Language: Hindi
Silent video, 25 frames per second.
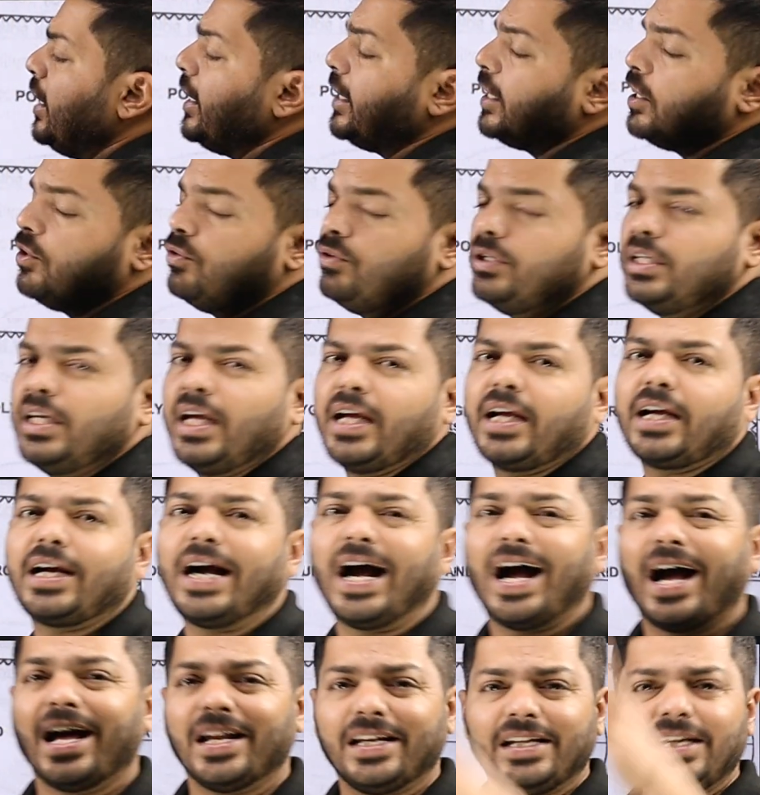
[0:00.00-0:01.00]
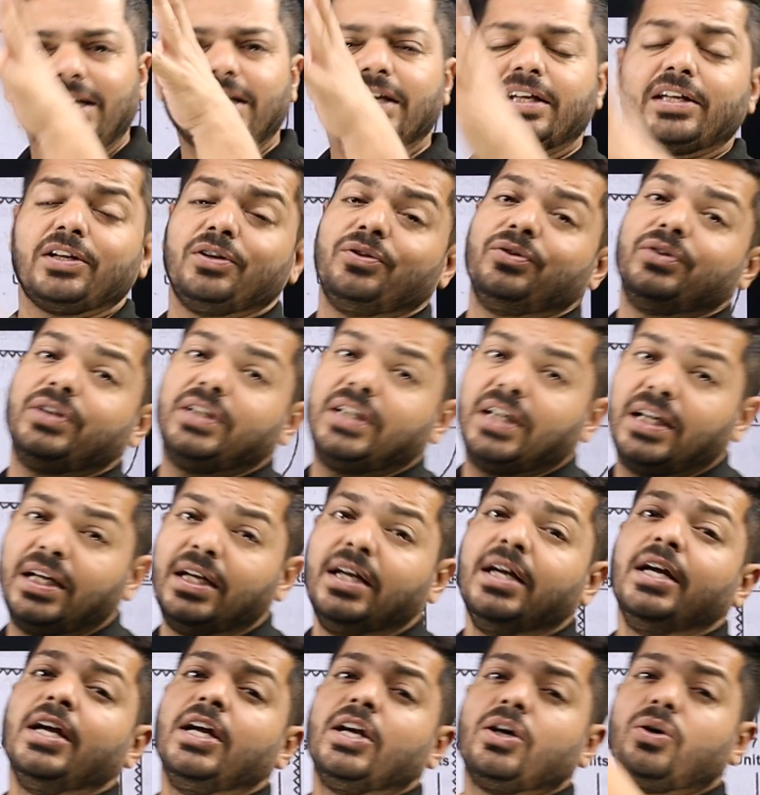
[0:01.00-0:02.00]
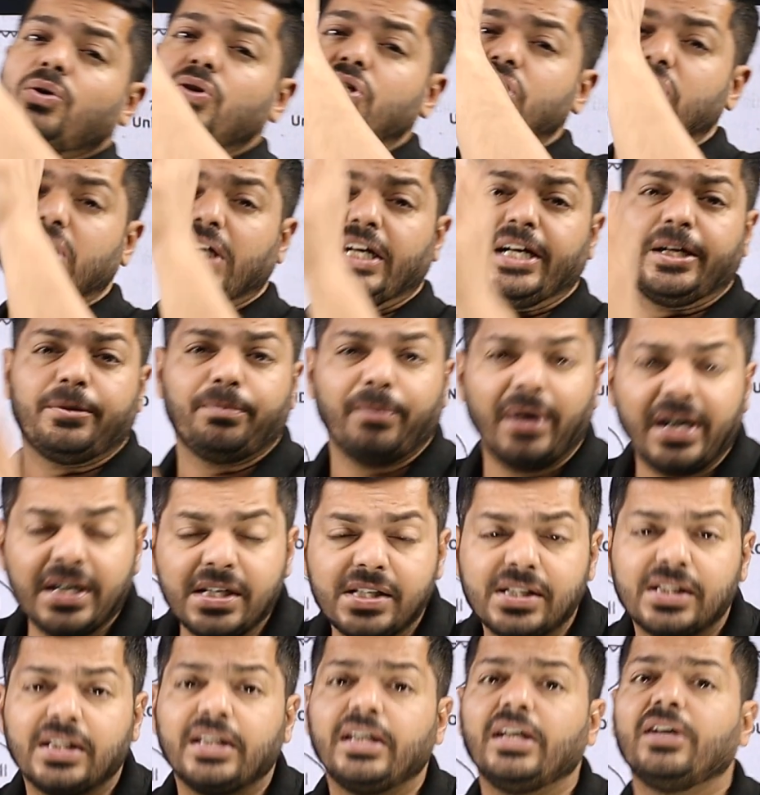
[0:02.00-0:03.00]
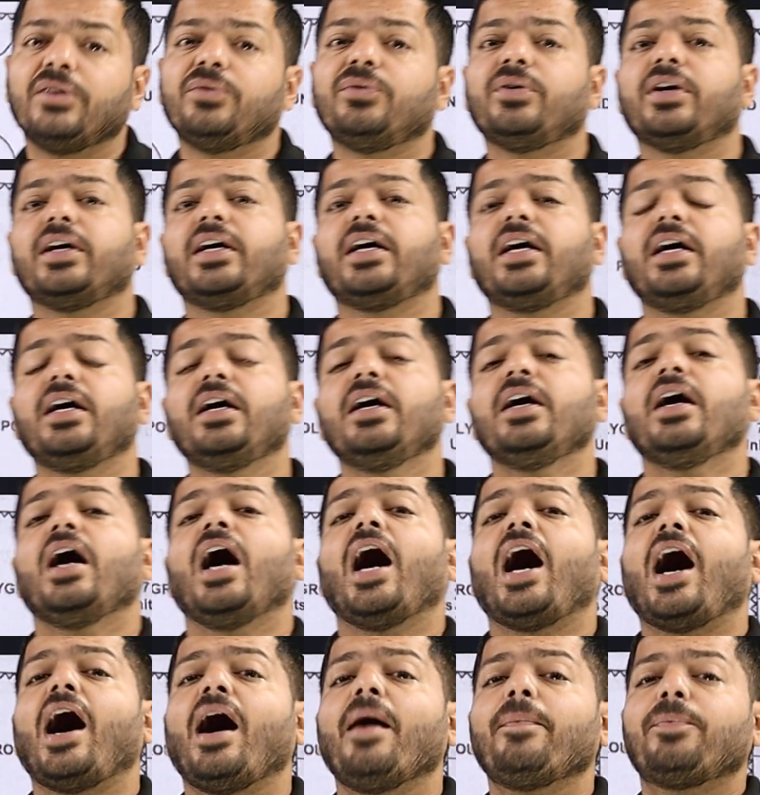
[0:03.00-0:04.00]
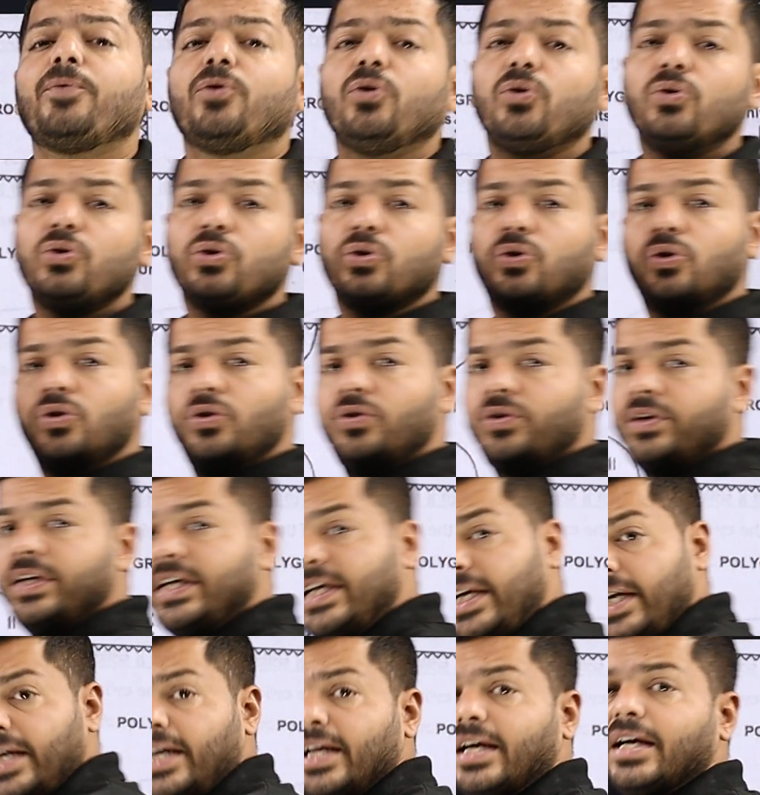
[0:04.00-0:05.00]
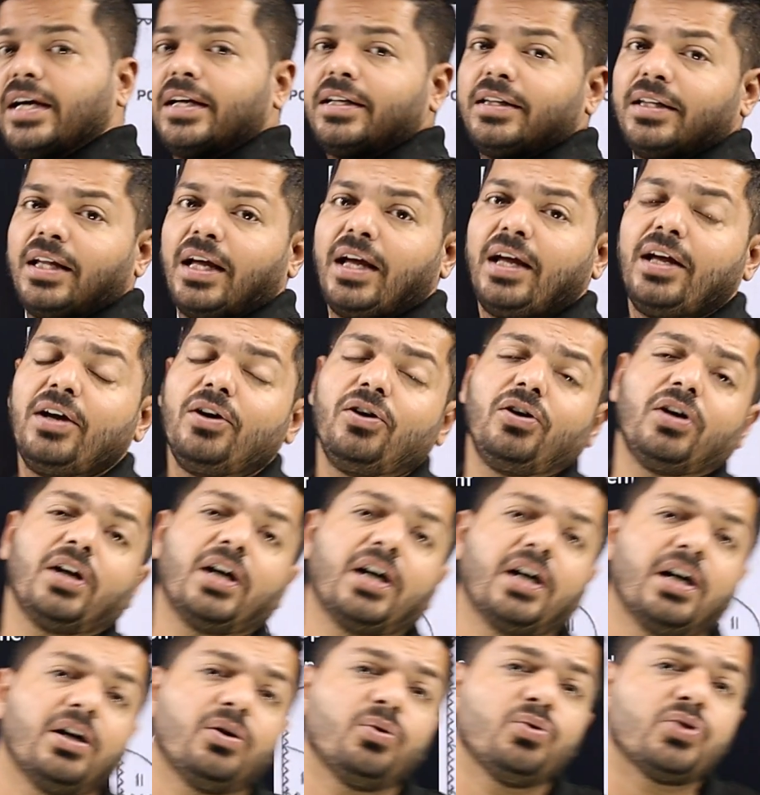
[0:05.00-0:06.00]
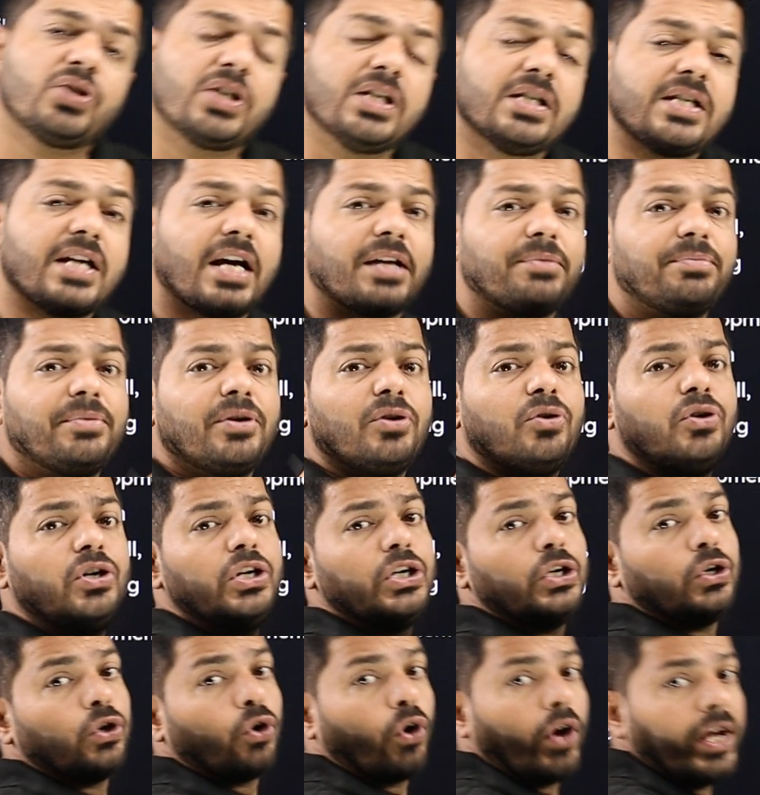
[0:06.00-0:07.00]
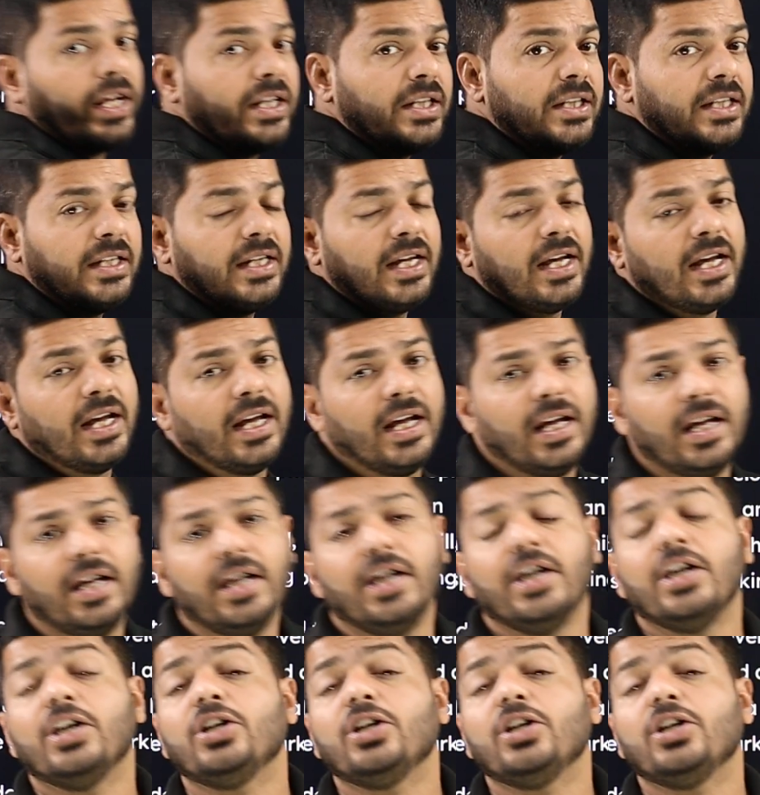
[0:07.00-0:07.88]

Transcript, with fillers: लिखी हुई है एक कहानी लिखी हुई है कुछ स्टेटमेंट्स दिए हुए हैं आपको उनको रीड करना है और अगर उसके साथ में कोई ड्राइंग दिया है